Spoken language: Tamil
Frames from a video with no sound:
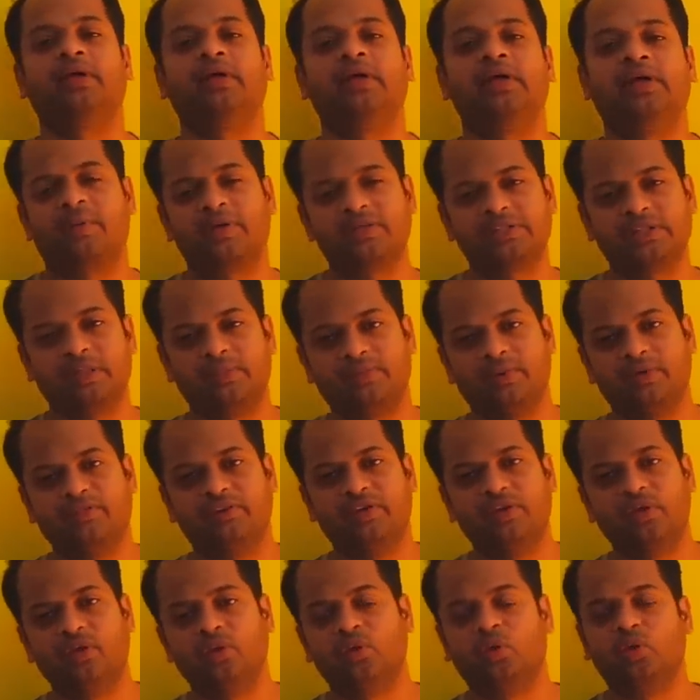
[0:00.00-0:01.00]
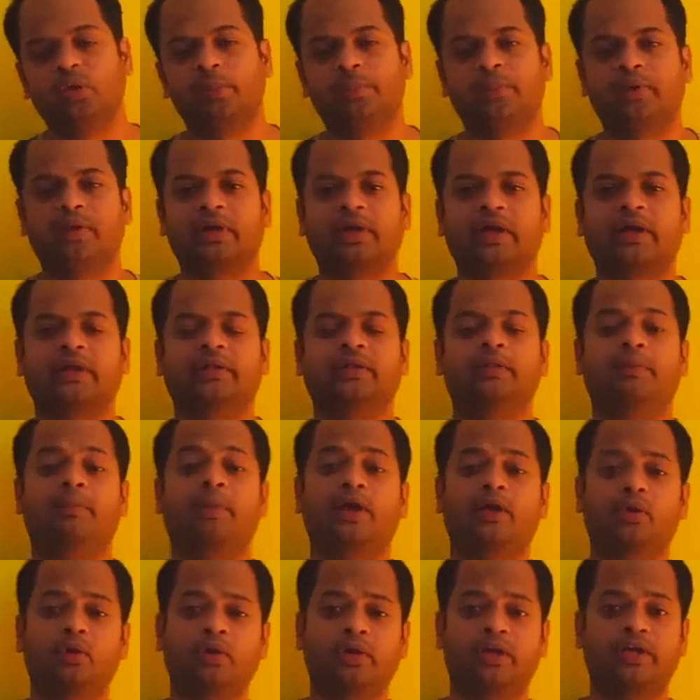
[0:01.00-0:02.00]
அப்புறம் சில பேர் வீடியோவில் குறிப்பிடுறாங்க இந்த
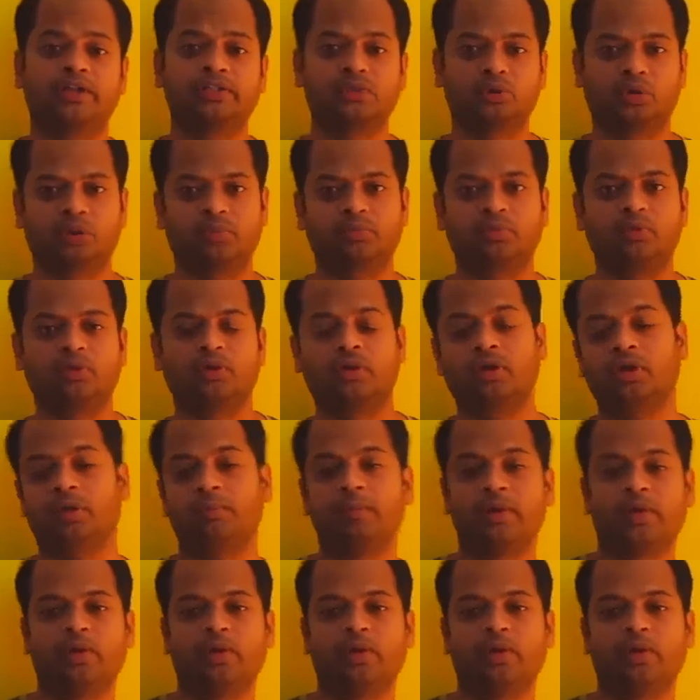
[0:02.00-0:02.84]
பயோ எனர்ஜி உடம்புக்குள்ள இருக்கிற